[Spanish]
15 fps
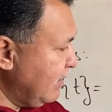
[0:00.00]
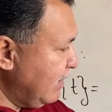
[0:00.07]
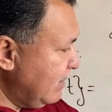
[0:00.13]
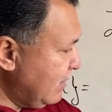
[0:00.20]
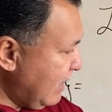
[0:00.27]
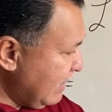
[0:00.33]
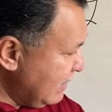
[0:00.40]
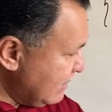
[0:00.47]

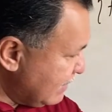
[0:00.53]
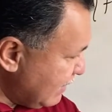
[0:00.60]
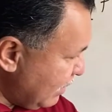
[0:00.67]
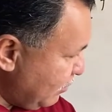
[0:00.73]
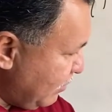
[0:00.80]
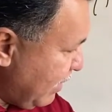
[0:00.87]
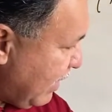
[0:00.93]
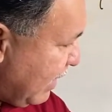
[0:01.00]
la del
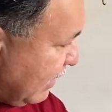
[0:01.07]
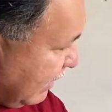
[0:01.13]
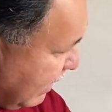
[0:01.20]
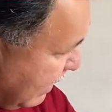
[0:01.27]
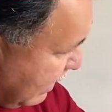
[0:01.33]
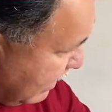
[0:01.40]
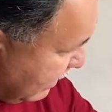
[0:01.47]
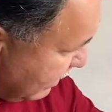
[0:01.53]
seno de
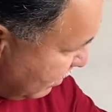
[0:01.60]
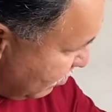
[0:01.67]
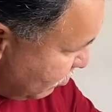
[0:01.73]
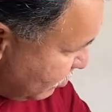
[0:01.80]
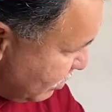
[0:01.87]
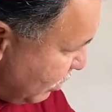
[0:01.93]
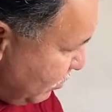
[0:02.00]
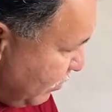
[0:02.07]
kt, la del
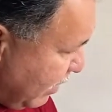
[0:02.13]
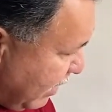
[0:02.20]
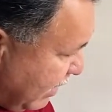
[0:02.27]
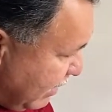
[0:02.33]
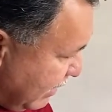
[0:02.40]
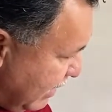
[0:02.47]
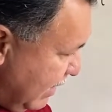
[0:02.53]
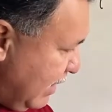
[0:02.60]
coseno de
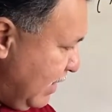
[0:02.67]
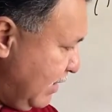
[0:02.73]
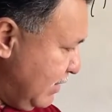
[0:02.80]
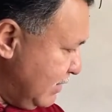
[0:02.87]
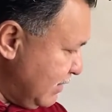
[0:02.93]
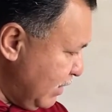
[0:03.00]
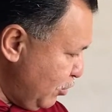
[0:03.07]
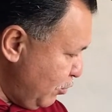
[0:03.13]
kt, la
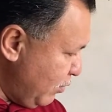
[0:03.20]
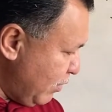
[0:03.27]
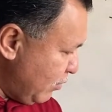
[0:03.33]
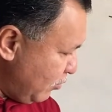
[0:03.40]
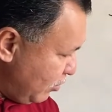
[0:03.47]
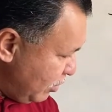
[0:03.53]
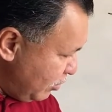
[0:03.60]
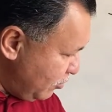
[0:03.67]
del seno
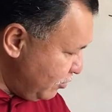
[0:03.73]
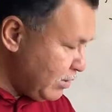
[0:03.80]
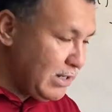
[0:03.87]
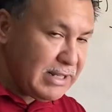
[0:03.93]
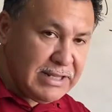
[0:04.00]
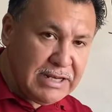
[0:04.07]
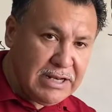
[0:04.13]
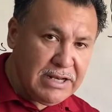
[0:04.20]
hiperbólico y
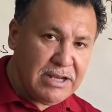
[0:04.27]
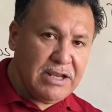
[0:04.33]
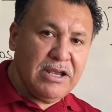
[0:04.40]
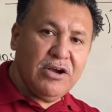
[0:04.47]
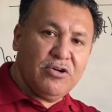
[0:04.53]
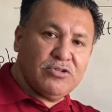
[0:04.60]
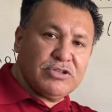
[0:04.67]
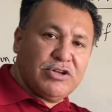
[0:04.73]
la del
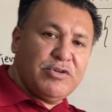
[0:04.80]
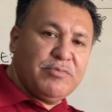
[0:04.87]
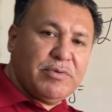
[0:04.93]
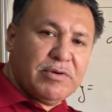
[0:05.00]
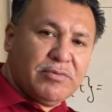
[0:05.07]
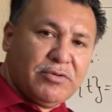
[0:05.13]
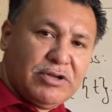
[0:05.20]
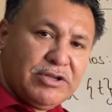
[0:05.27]
coseno
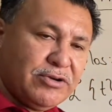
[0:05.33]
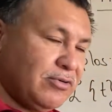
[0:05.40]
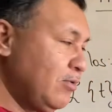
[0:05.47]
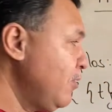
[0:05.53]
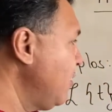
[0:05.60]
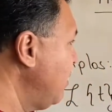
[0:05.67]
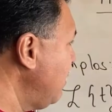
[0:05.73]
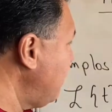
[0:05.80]
hiperbólico.
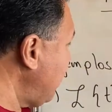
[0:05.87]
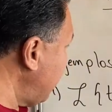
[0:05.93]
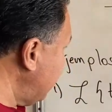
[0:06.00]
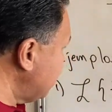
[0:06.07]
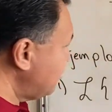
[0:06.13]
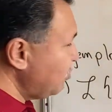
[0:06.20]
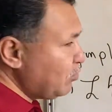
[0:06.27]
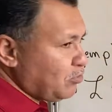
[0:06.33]
Para
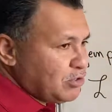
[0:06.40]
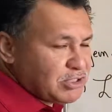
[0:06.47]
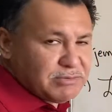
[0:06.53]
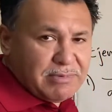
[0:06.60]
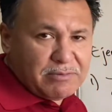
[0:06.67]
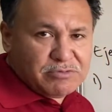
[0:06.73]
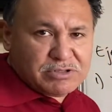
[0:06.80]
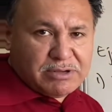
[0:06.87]
esto entonces
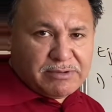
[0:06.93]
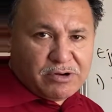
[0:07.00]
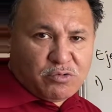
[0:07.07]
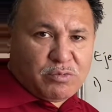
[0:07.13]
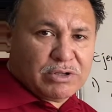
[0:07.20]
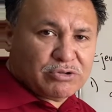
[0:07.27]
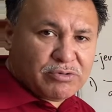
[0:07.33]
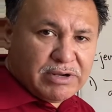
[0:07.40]
vamos a ver
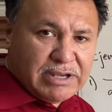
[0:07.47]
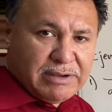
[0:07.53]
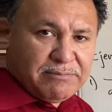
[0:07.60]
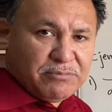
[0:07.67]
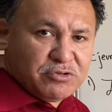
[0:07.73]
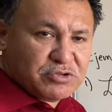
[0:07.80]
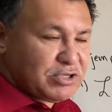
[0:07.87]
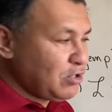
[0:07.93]
cuatro
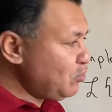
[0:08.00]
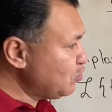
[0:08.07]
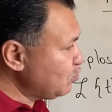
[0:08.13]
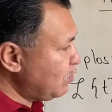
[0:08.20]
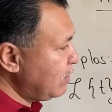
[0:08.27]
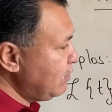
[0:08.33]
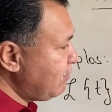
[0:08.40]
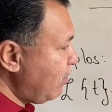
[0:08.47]
ejemplos en los
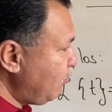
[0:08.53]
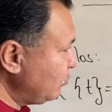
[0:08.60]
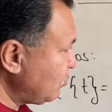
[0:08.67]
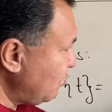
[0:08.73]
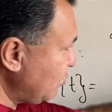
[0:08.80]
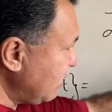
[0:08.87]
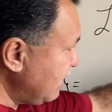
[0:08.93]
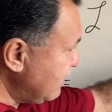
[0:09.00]
cuales vamos
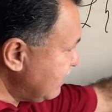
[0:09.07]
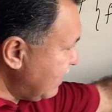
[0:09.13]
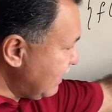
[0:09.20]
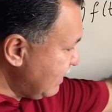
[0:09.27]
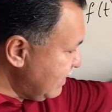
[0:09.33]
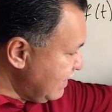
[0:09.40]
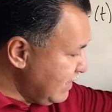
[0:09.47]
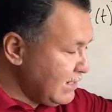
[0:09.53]
a
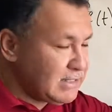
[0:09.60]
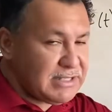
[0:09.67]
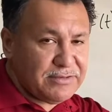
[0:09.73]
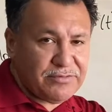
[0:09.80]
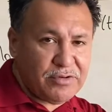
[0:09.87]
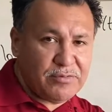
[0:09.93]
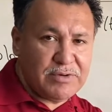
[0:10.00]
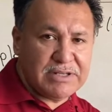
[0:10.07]
utilizar estas
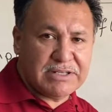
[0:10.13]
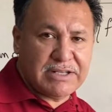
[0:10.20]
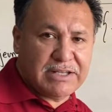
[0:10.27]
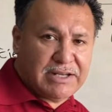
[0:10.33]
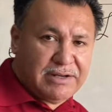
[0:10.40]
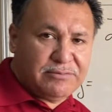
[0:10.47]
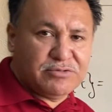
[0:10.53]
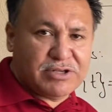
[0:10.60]
fórmulas que
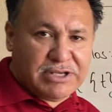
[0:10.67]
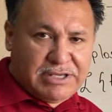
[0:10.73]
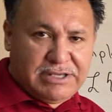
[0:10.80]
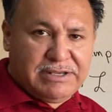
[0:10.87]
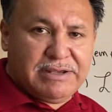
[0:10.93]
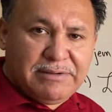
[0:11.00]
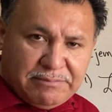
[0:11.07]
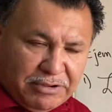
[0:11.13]
tenemos aquí.
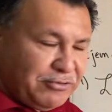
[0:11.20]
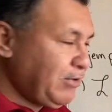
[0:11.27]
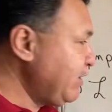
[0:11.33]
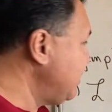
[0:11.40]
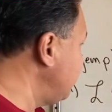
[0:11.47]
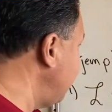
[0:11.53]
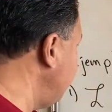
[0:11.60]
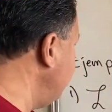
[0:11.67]
Pero
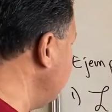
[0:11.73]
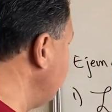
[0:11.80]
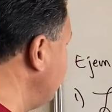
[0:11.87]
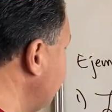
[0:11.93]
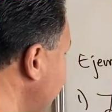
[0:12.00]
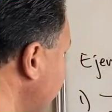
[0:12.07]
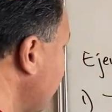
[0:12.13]
iniciemos.